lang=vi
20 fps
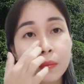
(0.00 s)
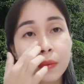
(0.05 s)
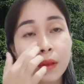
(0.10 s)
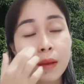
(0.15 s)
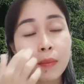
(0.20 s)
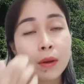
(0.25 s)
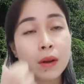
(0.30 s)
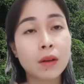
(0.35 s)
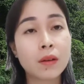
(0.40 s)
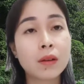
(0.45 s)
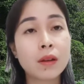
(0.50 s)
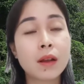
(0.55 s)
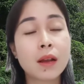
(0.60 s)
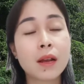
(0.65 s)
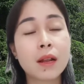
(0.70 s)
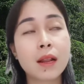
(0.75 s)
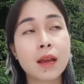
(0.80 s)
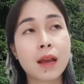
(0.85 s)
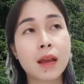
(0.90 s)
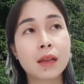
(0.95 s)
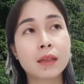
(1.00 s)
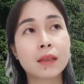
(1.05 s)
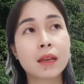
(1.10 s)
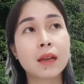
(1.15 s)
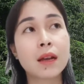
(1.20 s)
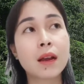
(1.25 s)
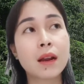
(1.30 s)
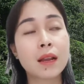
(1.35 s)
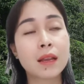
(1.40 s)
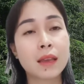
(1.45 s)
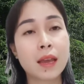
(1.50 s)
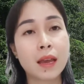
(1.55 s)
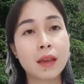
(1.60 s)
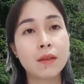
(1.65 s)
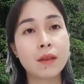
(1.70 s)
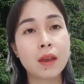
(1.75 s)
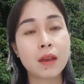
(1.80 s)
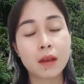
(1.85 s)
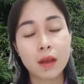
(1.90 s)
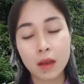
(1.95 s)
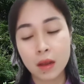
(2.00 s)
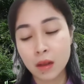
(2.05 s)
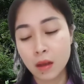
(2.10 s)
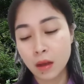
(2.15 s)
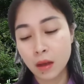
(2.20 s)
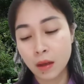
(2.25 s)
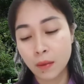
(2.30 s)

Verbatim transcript: là mình nói đó là sẽ rất là nhạy vì cái